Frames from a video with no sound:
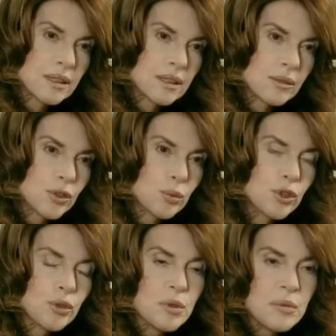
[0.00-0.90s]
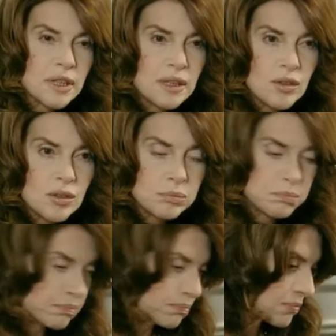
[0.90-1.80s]
Cuando murió mi marido,
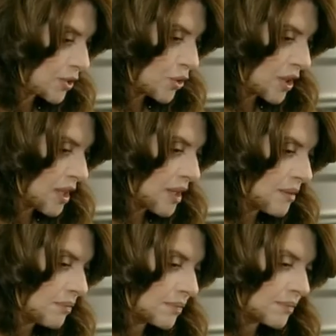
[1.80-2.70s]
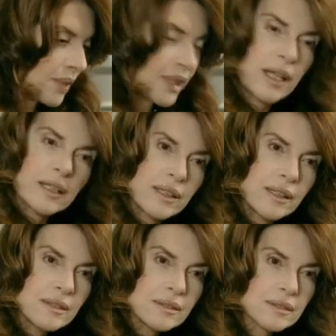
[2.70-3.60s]
lloré, patalé
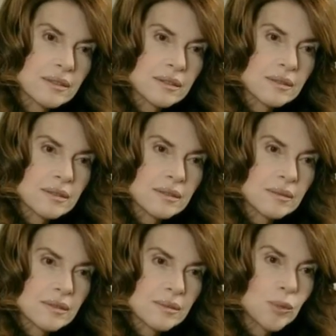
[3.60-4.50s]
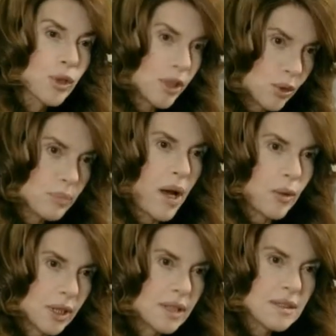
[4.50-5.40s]
busqué
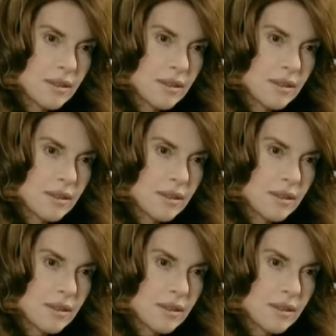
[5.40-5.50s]
culpables.